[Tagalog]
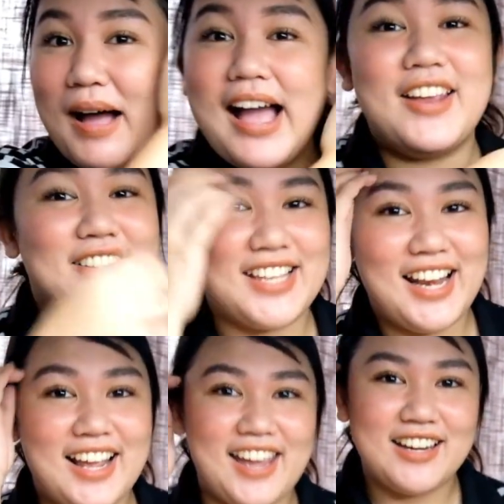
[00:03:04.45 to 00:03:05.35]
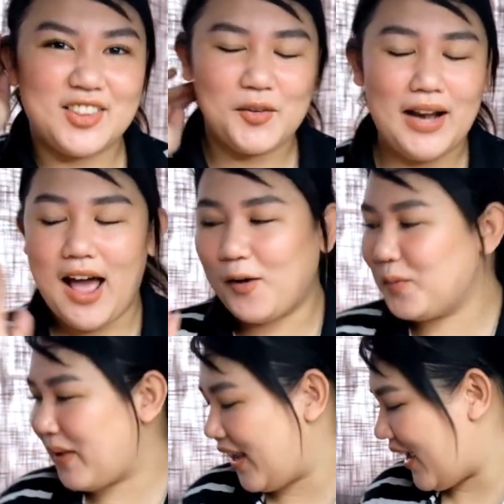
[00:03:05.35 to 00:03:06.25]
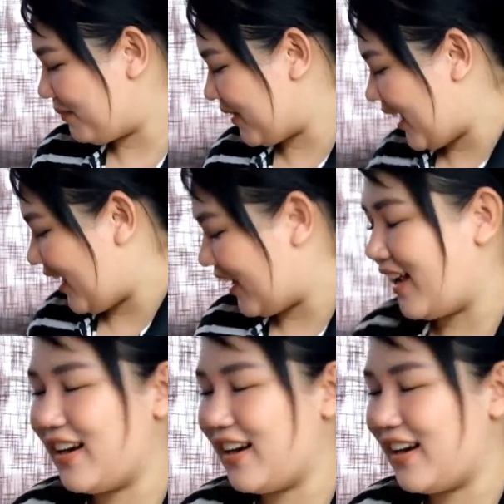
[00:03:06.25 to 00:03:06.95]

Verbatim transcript: maayos sa lagay na to. Wala akong makeup talaga.